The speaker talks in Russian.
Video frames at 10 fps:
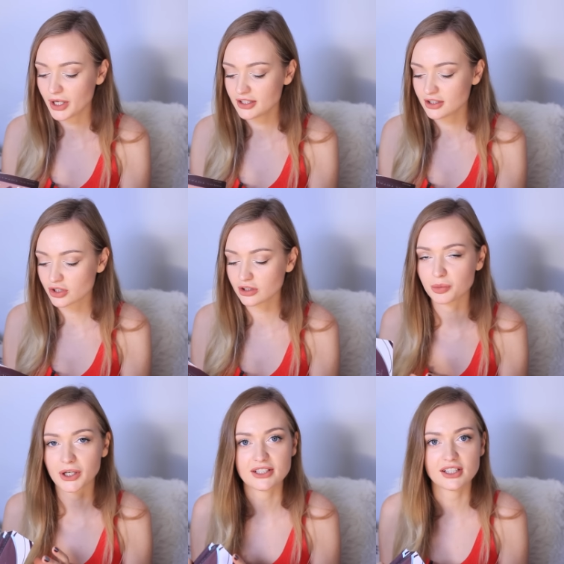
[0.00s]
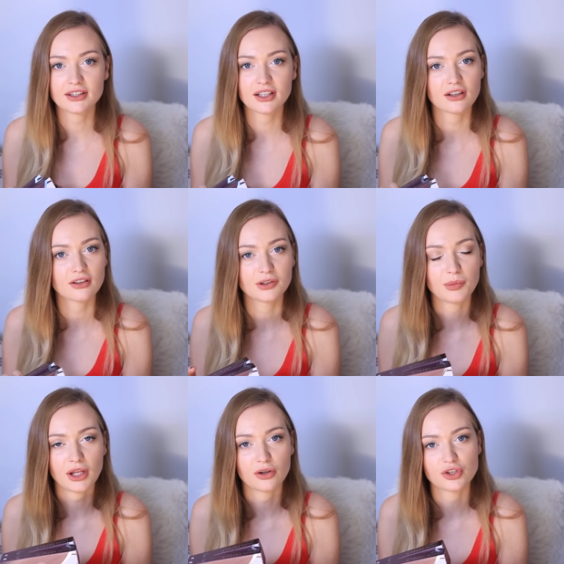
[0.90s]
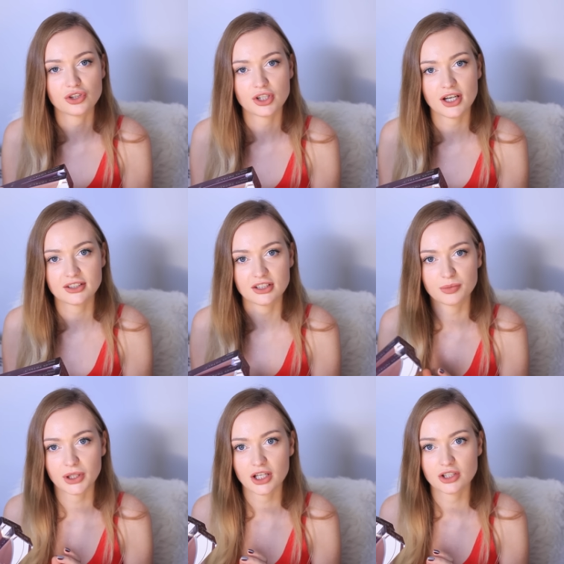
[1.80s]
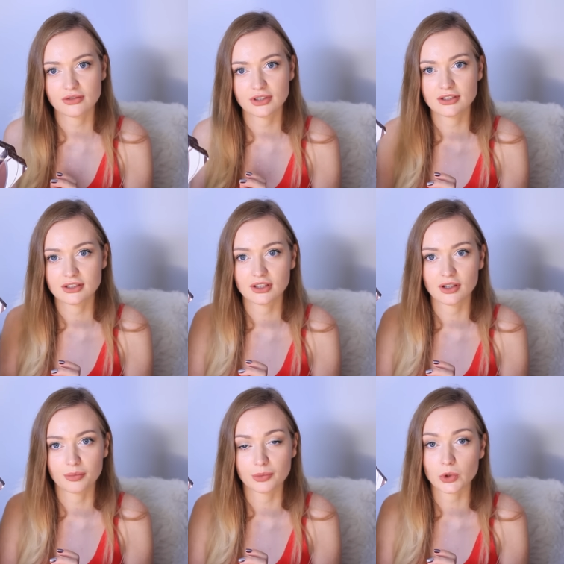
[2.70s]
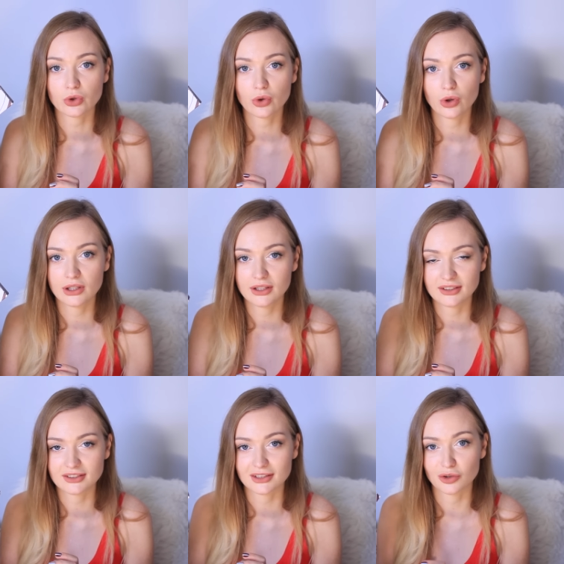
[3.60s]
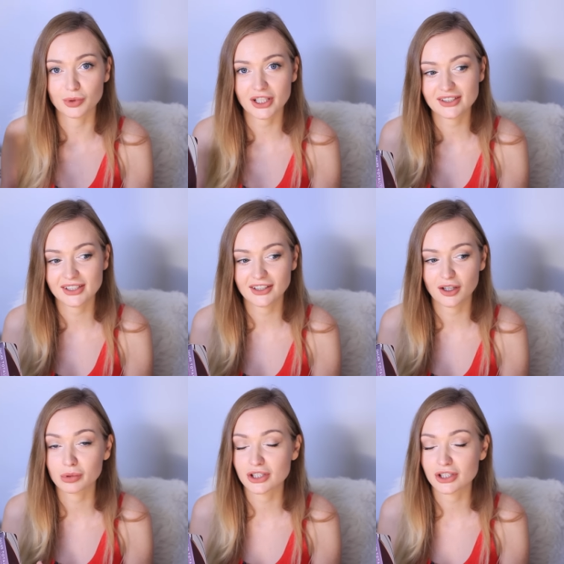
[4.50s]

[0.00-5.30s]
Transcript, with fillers: пять решила показать, так как вы меня очень часто спрашиваете про линзы. У меня зрение